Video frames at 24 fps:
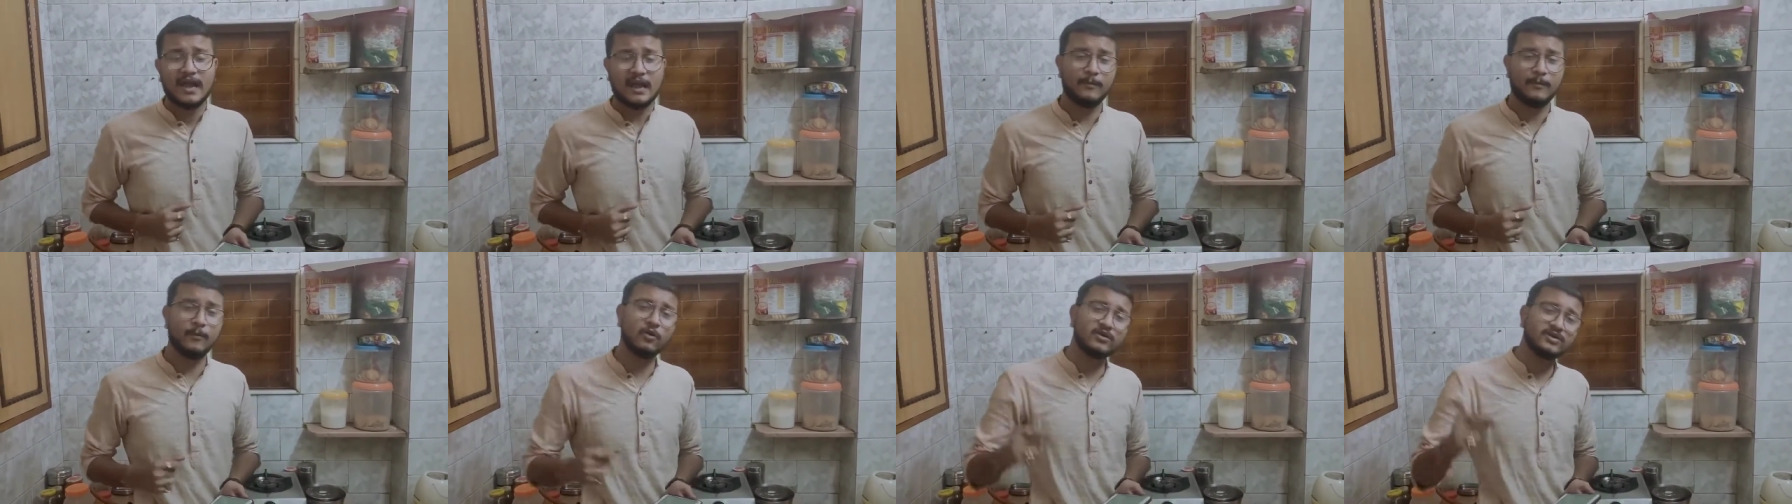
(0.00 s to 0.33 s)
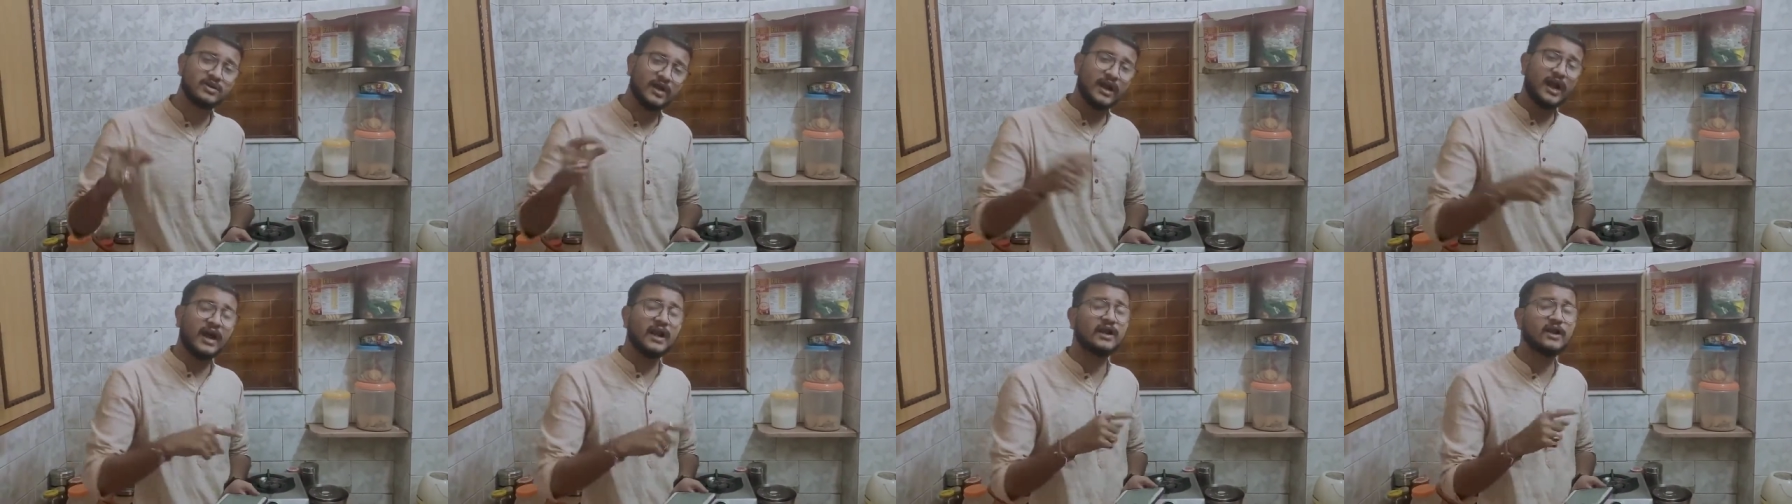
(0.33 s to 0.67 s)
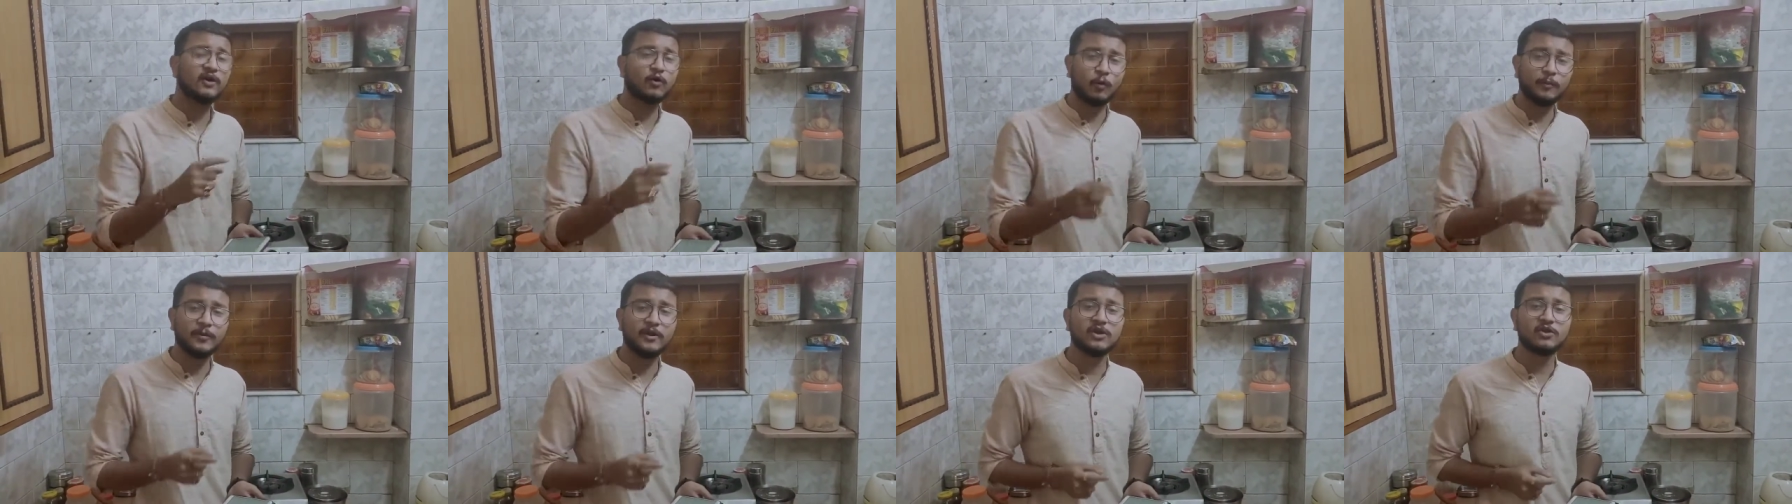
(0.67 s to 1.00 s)
এবং সেখানে
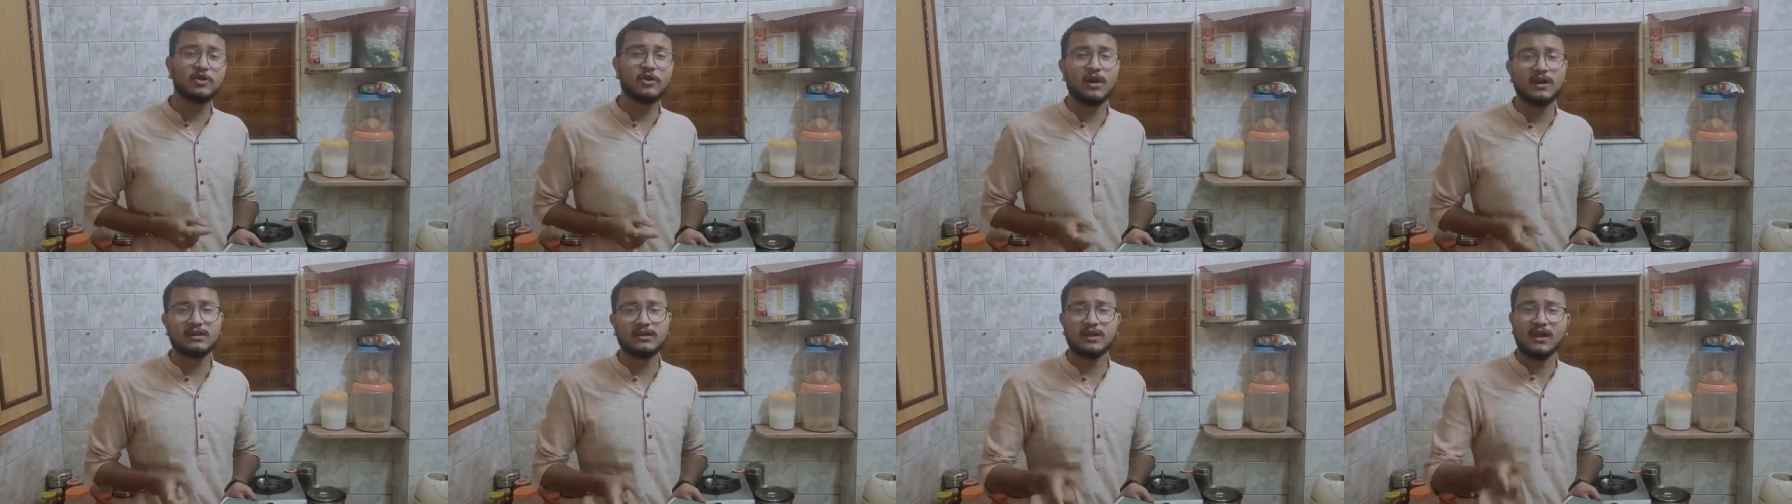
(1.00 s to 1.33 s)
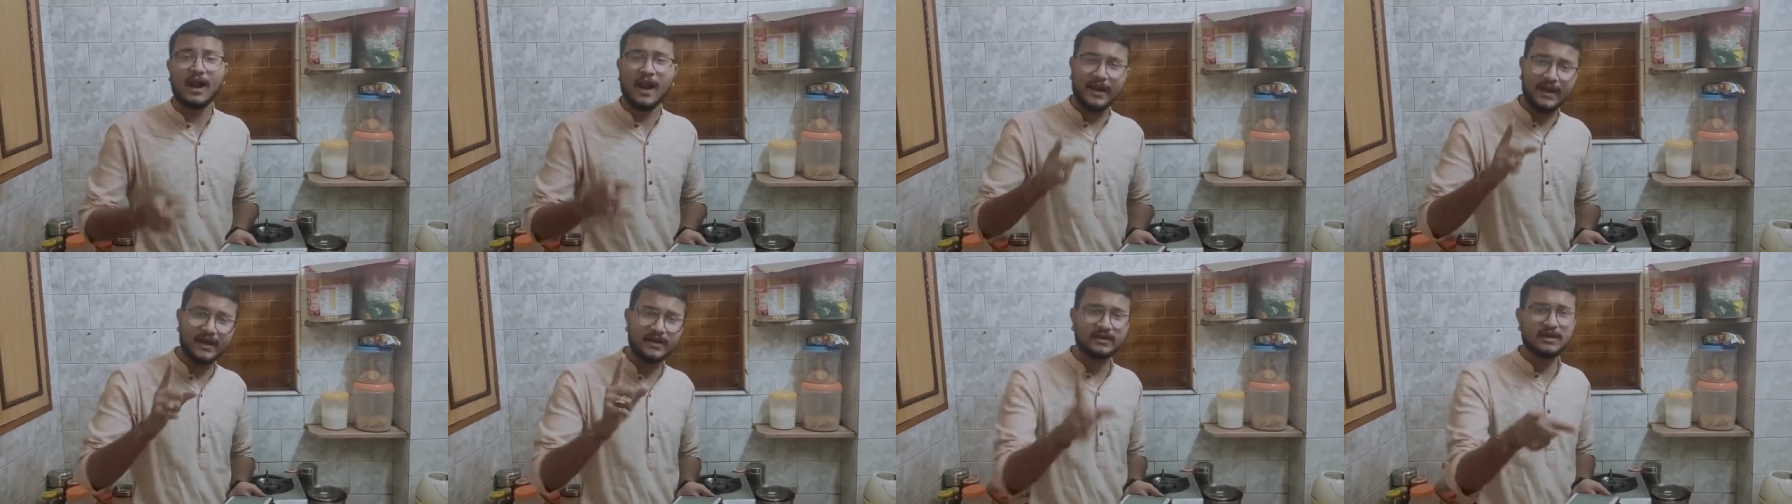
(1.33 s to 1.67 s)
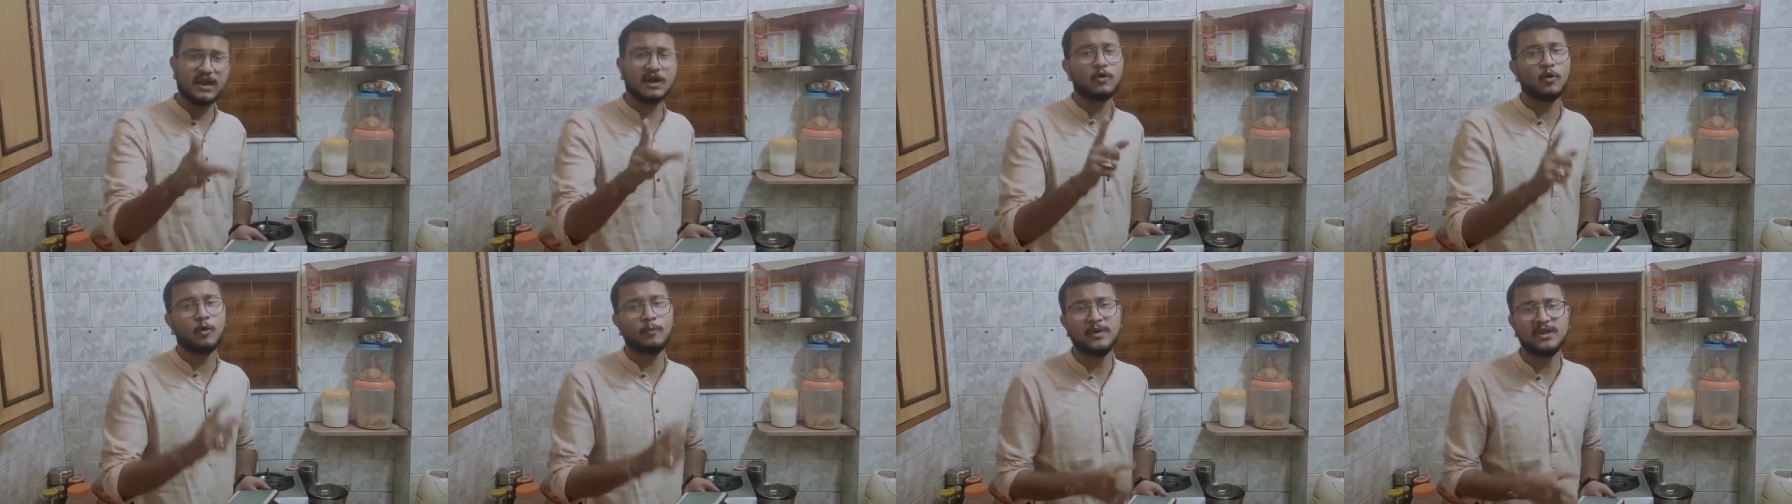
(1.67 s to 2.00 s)
রবীন্দ্রনাথের
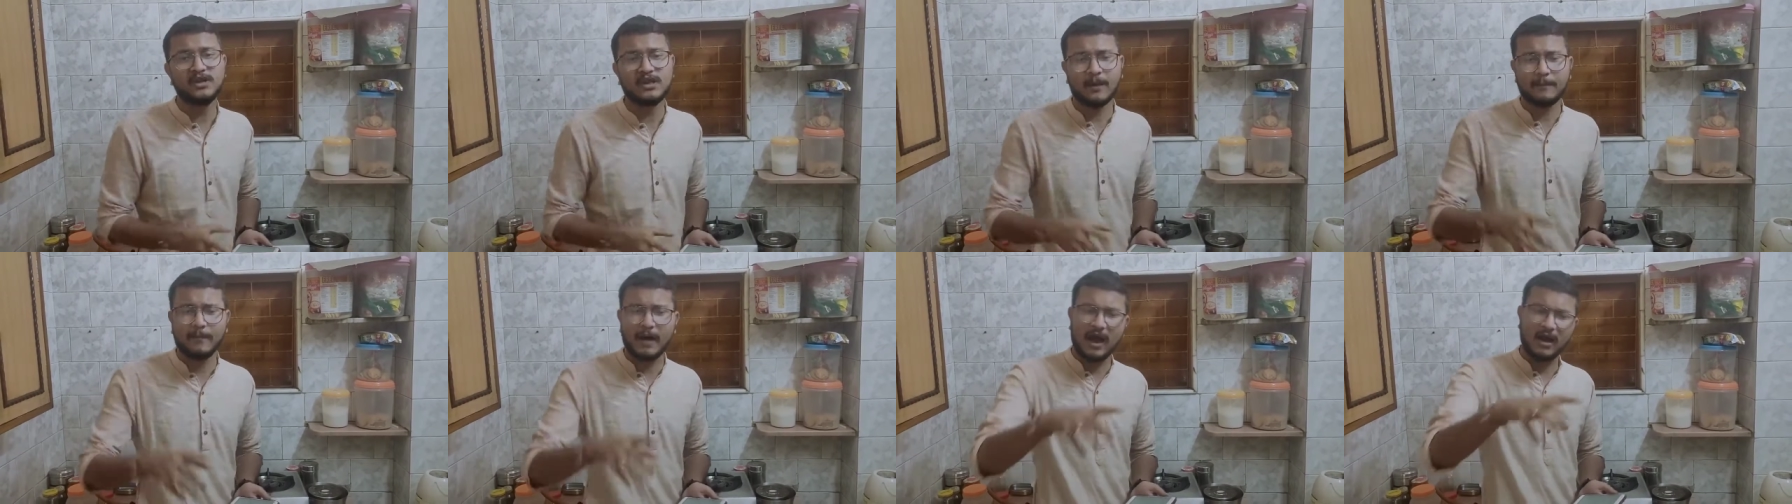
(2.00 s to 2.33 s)
আরেকটা কবিতা